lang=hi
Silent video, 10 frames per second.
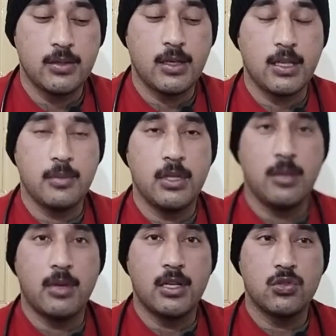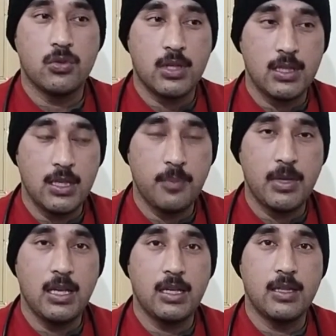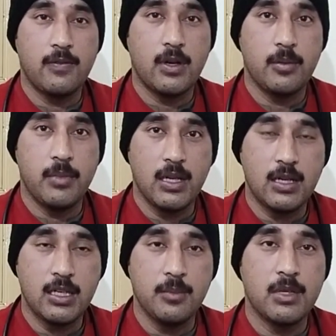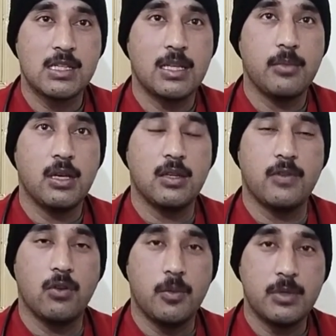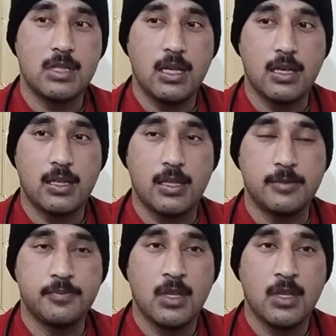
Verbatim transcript: तकरीबन ये मेरा चौथा दिन है पहले एक दफ़ा मेडिकल टीम के साथ मैं आया था फिर वापस चला गया था